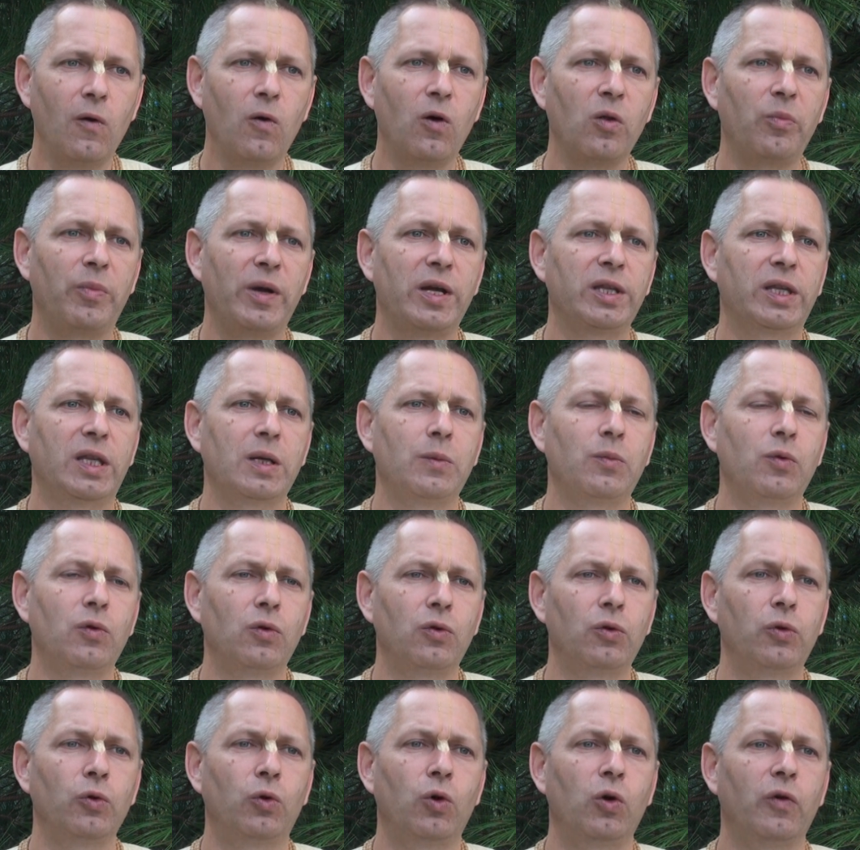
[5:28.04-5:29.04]
Вот
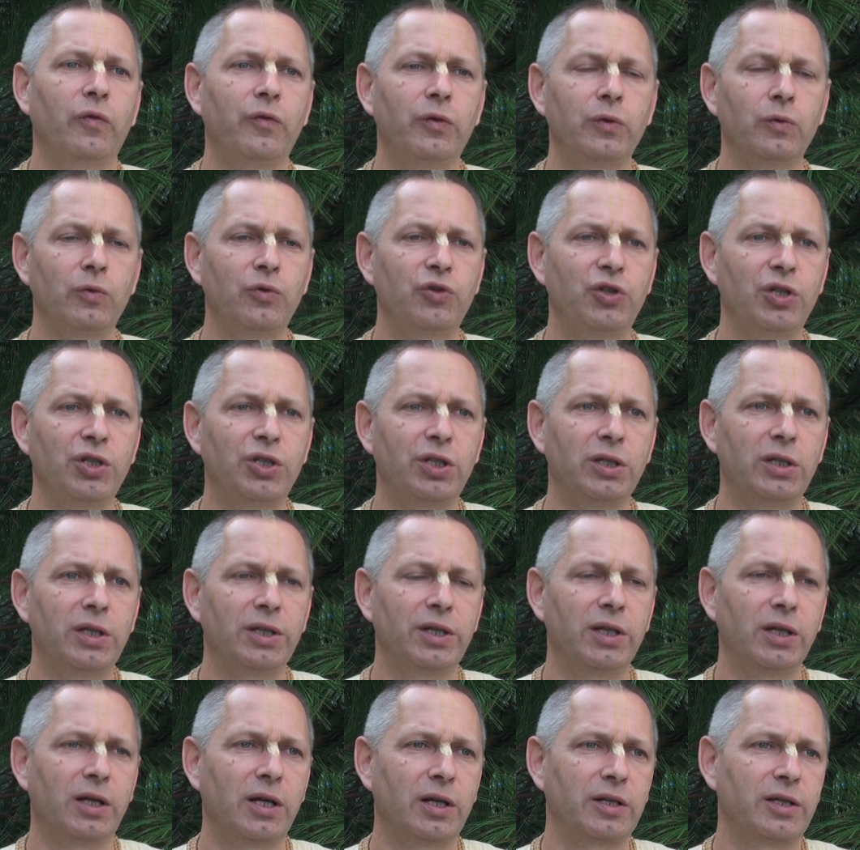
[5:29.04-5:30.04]
поэтому духовный учитель
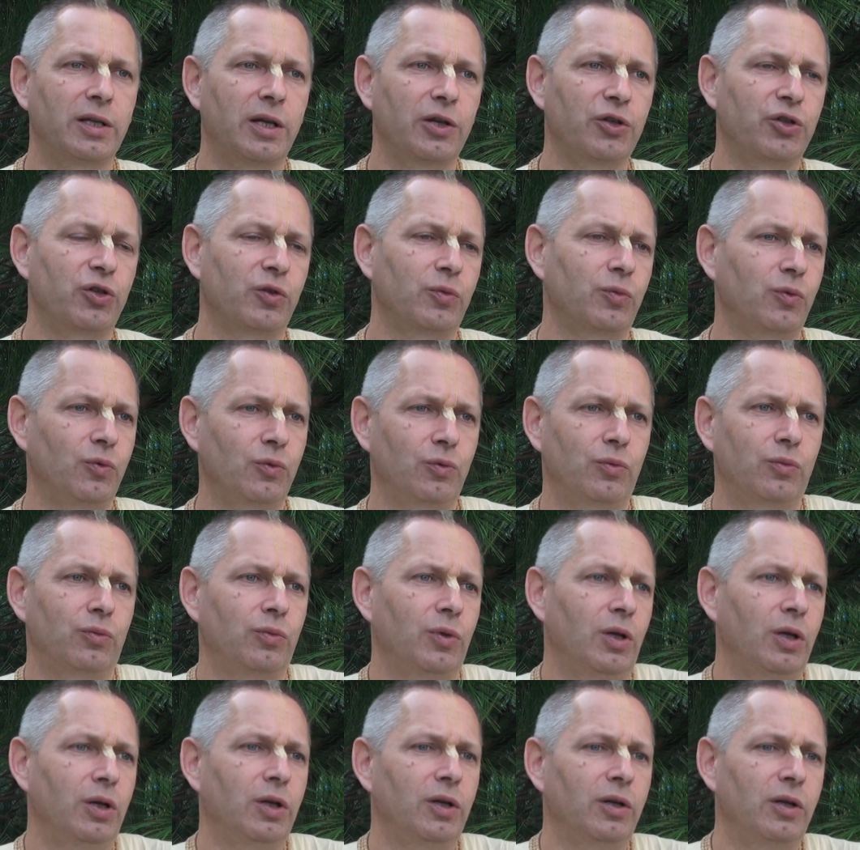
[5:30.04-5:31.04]
это, как скажем, ну,